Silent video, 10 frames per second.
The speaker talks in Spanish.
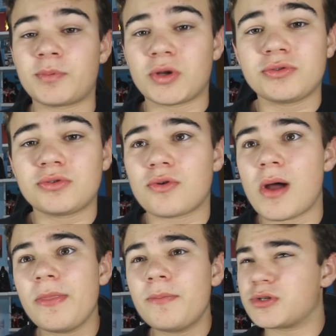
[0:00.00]
pronto
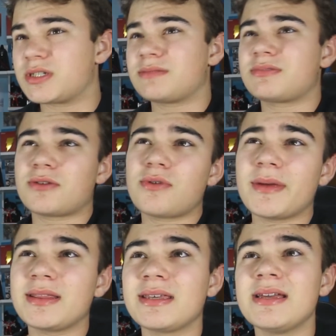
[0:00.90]
cuando, pues
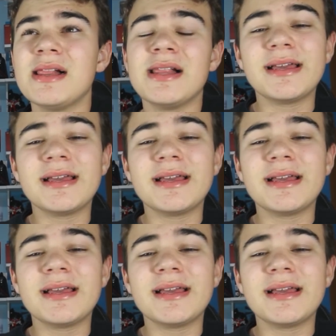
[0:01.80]
seguramente